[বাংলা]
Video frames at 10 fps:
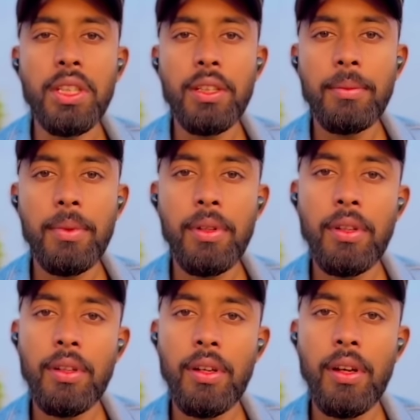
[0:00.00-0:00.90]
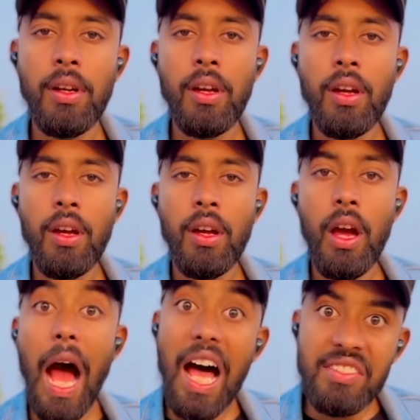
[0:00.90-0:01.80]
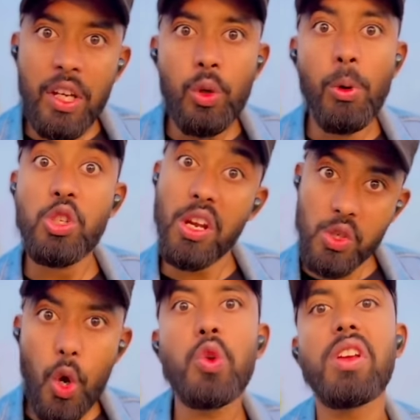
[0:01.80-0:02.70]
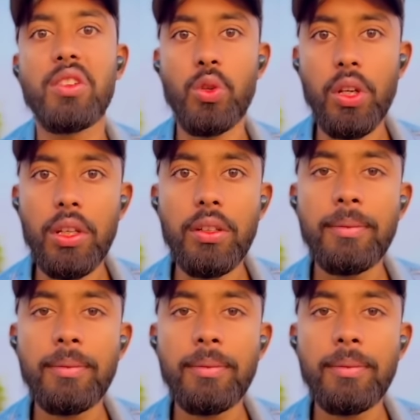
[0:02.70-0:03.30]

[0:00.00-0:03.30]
দিয়ে হাজারো মশার সংসার চলে